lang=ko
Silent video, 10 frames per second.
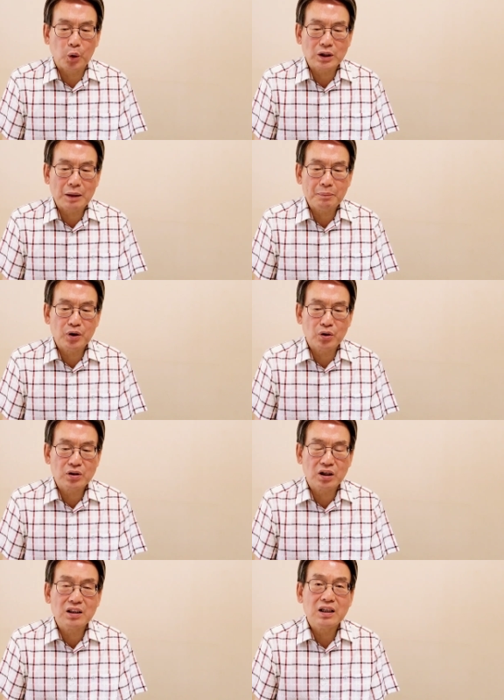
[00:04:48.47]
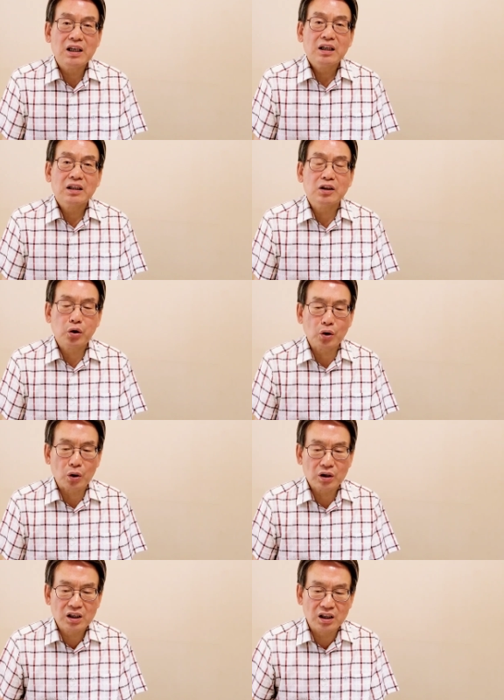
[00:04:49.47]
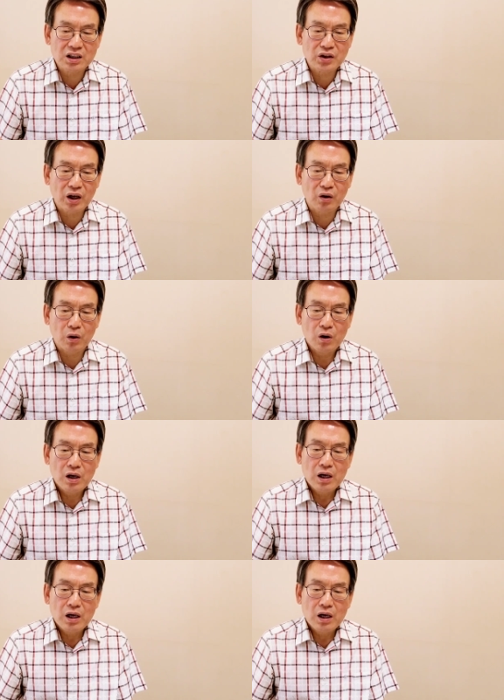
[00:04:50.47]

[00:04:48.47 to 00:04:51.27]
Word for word: 보장 필요성은 그토록 경시되고